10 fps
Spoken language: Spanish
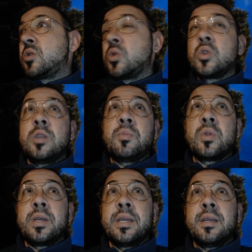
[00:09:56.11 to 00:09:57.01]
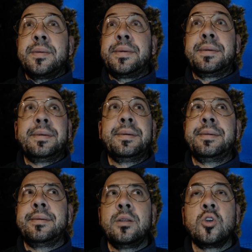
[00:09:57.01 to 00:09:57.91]
todo tipo de
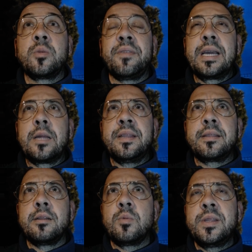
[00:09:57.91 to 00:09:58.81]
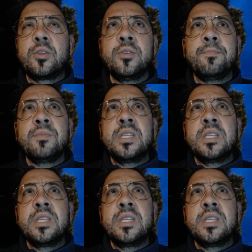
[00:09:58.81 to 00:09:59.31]
lo que me venga a la mente en el momento.